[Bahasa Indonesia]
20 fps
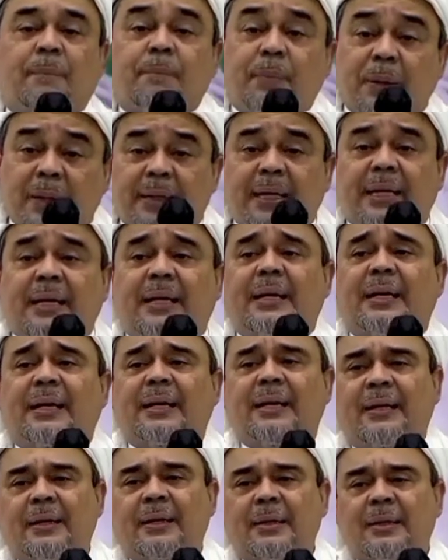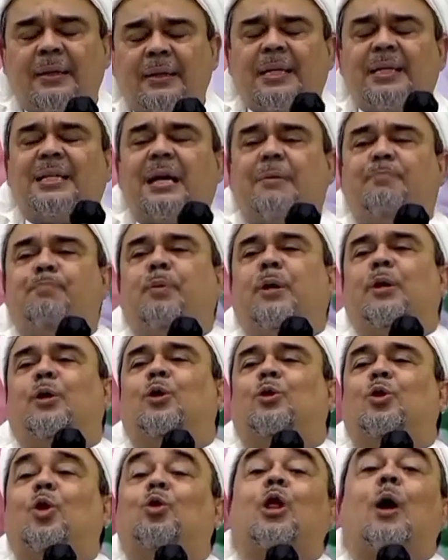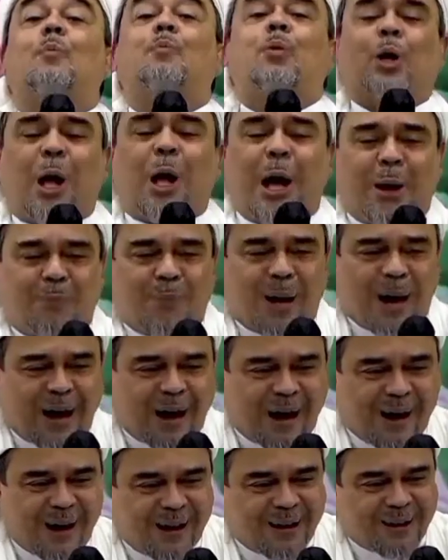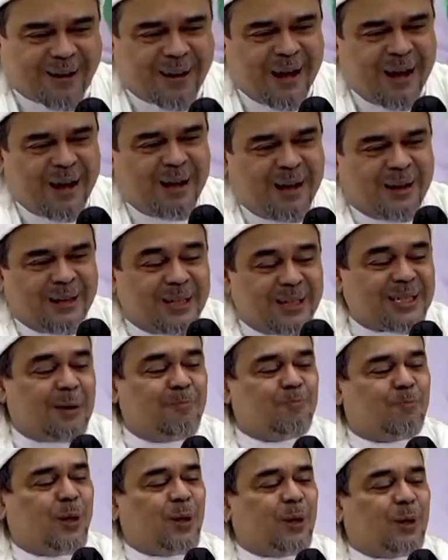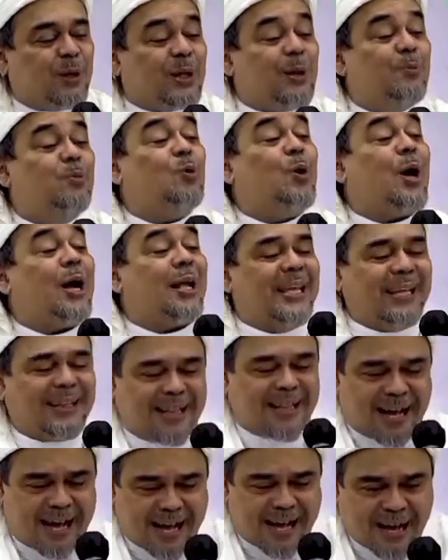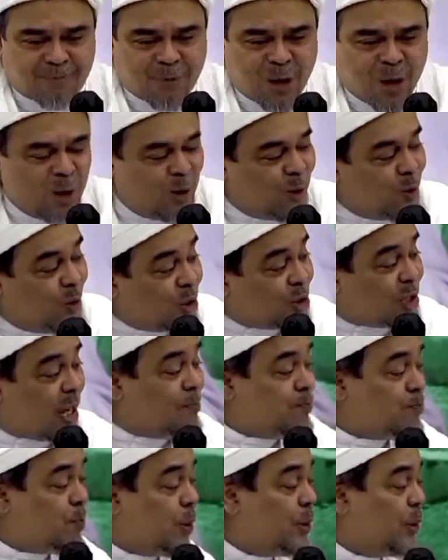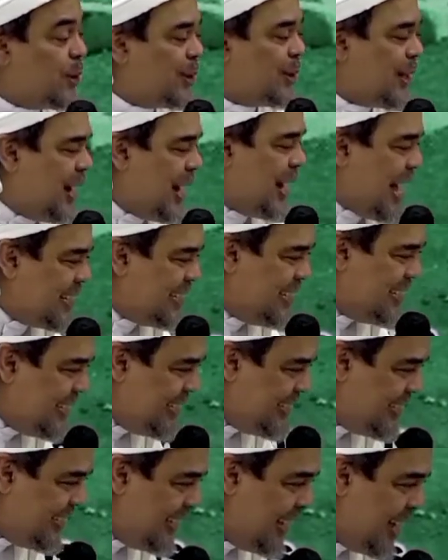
penting di samping kita tablik akbar, di samping kita buka kitab, di samping kita ngaji,